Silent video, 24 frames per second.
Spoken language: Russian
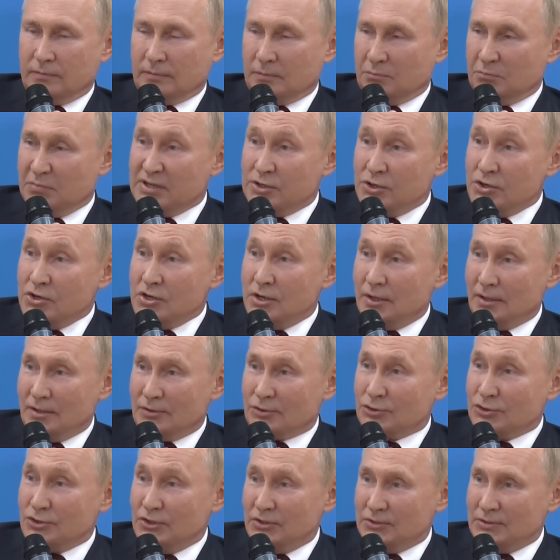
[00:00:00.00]
бытия,
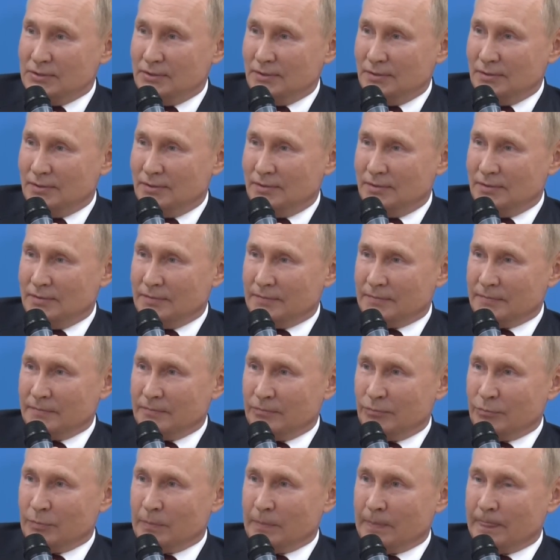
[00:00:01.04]
жизни.
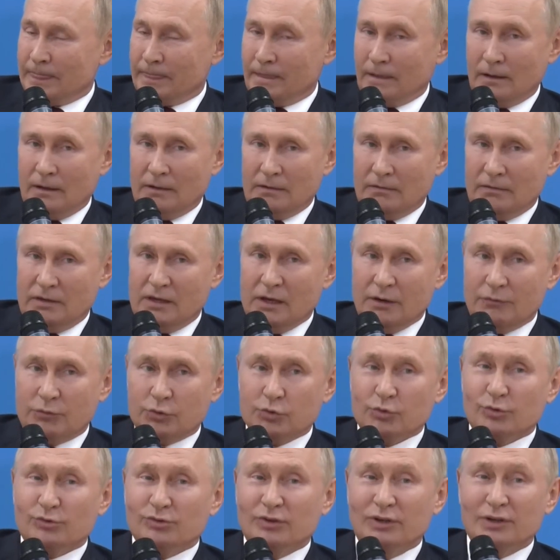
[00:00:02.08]
Не в
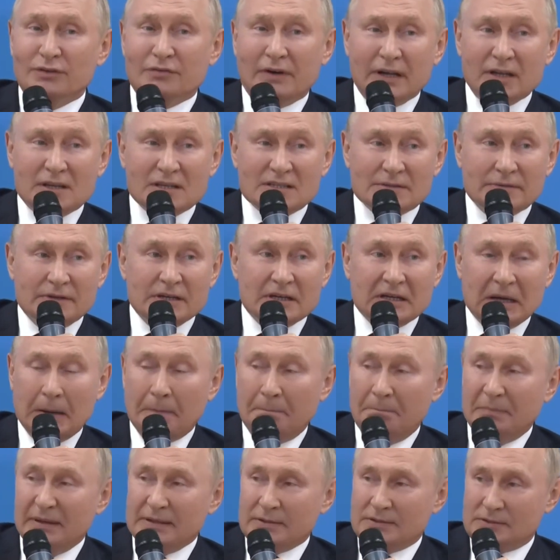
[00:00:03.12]
удовлетворении своих
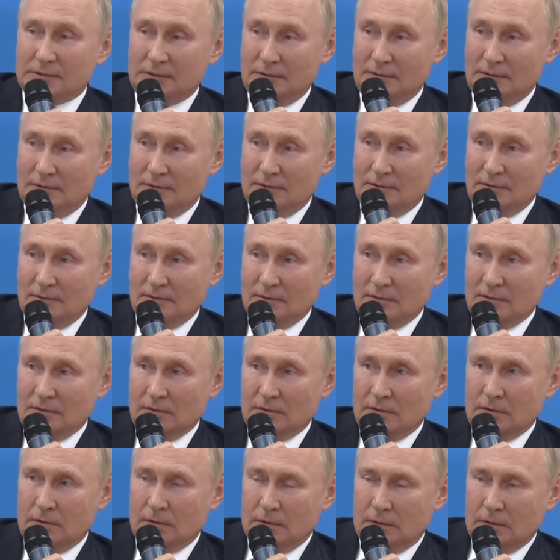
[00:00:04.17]
амбиций,
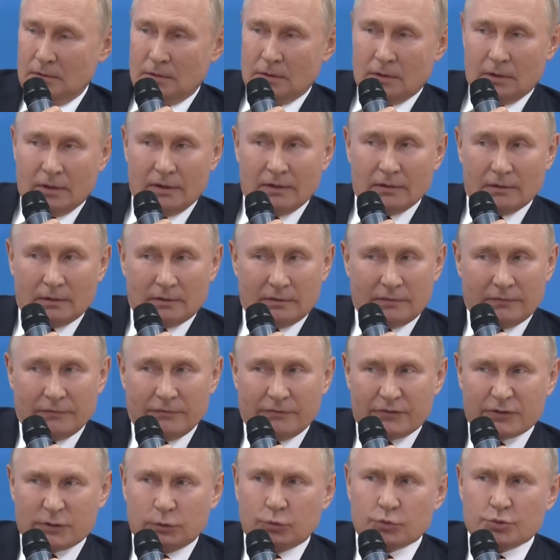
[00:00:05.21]
а
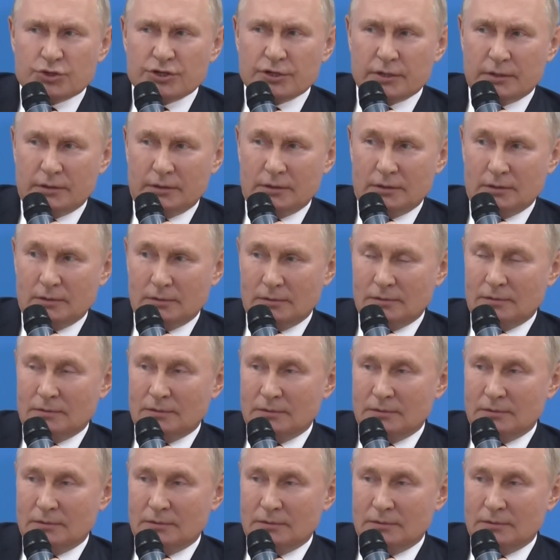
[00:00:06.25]
в служении.